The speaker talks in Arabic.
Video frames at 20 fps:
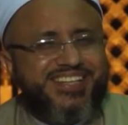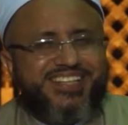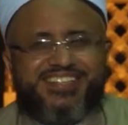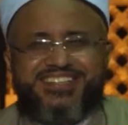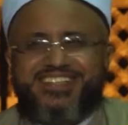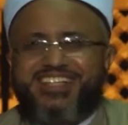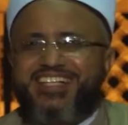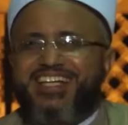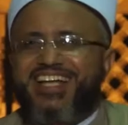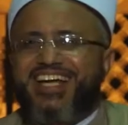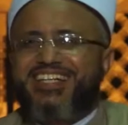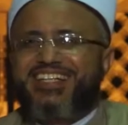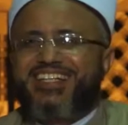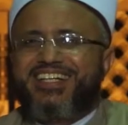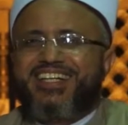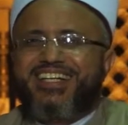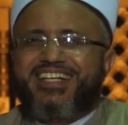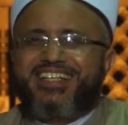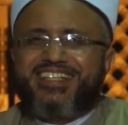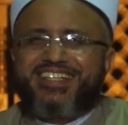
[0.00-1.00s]
السيدة عائشة
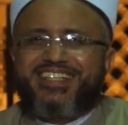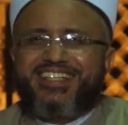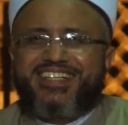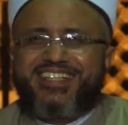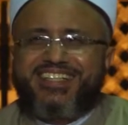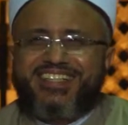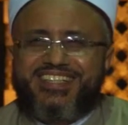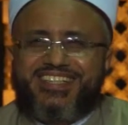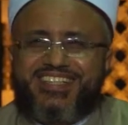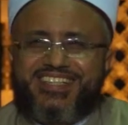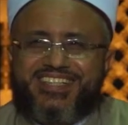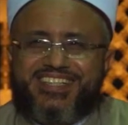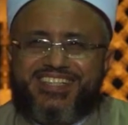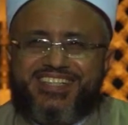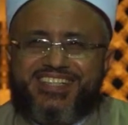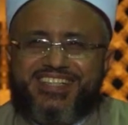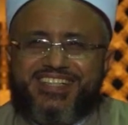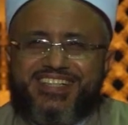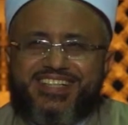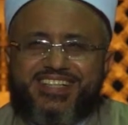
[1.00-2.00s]
قالت إيه
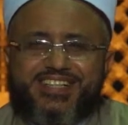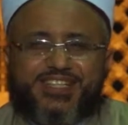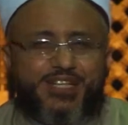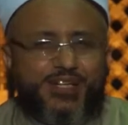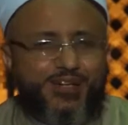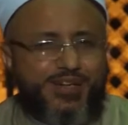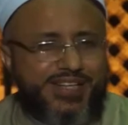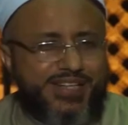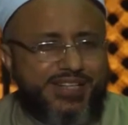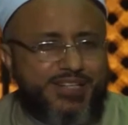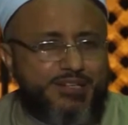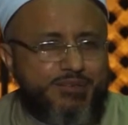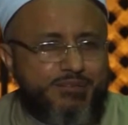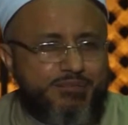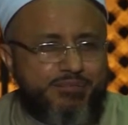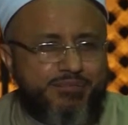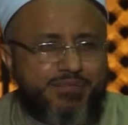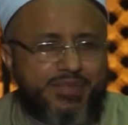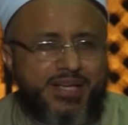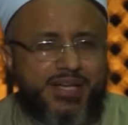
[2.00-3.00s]
رضي الله عنها
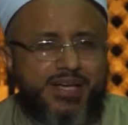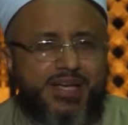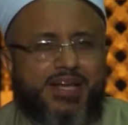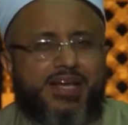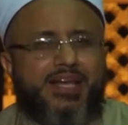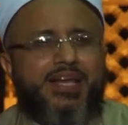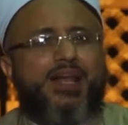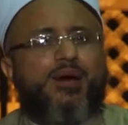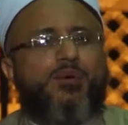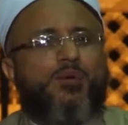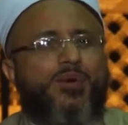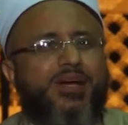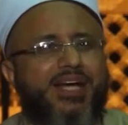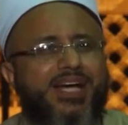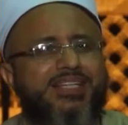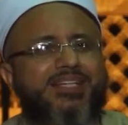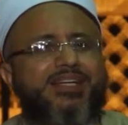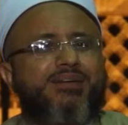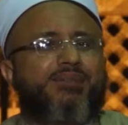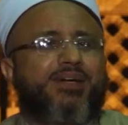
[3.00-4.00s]
لو
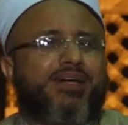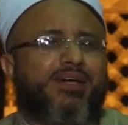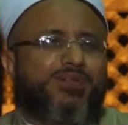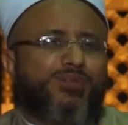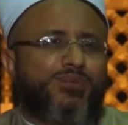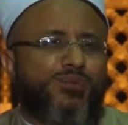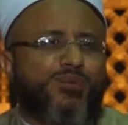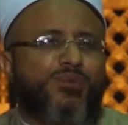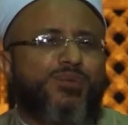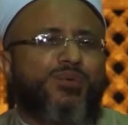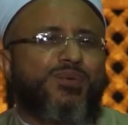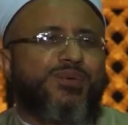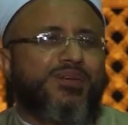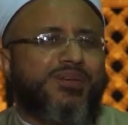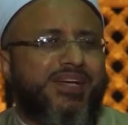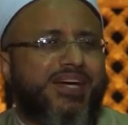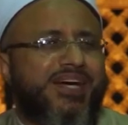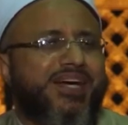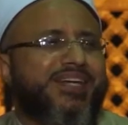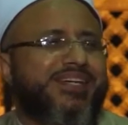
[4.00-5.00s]
كتم رسول
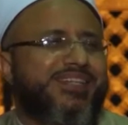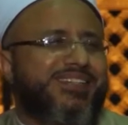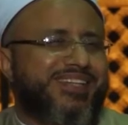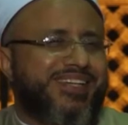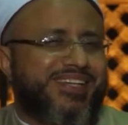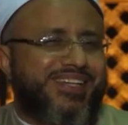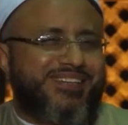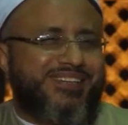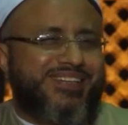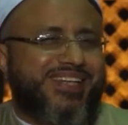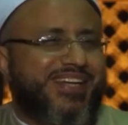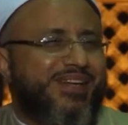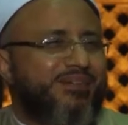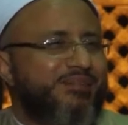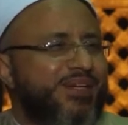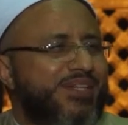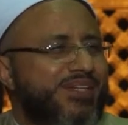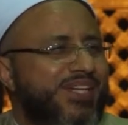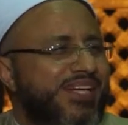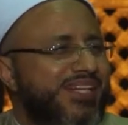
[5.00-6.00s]
الله صلى الله عليه
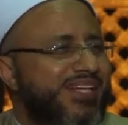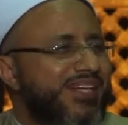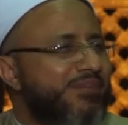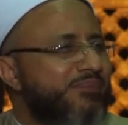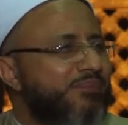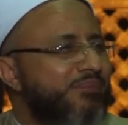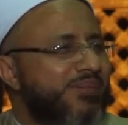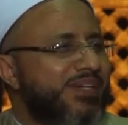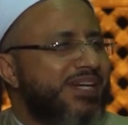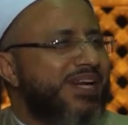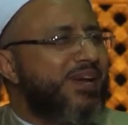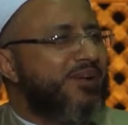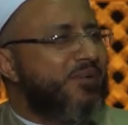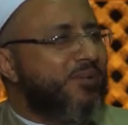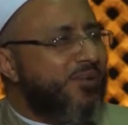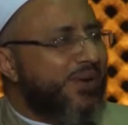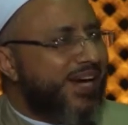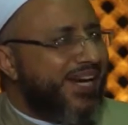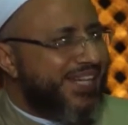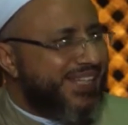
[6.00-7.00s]
وسلم شيئا من
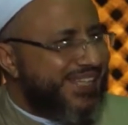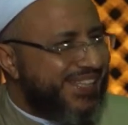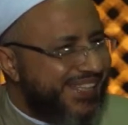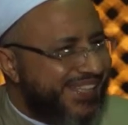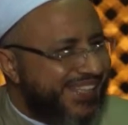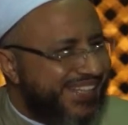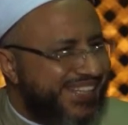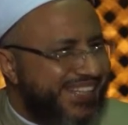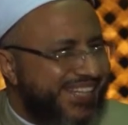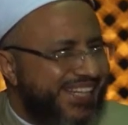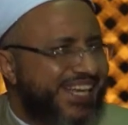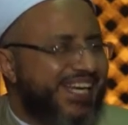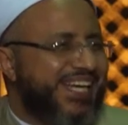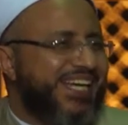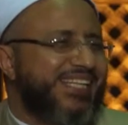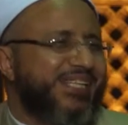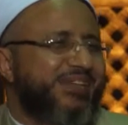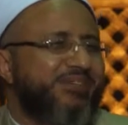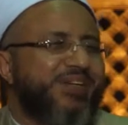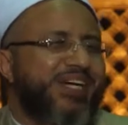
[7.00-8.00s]
الوحي
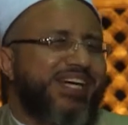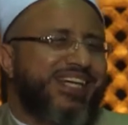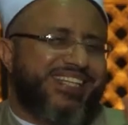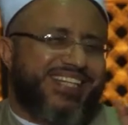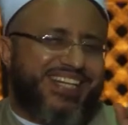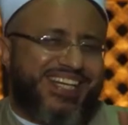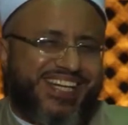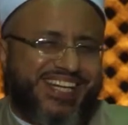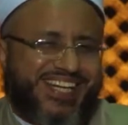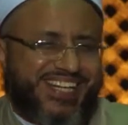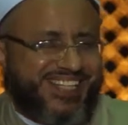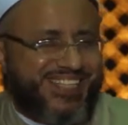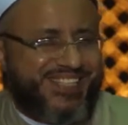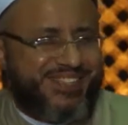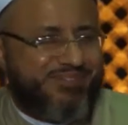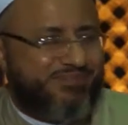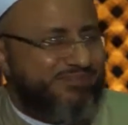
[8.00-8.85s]
لكتم هذه الآية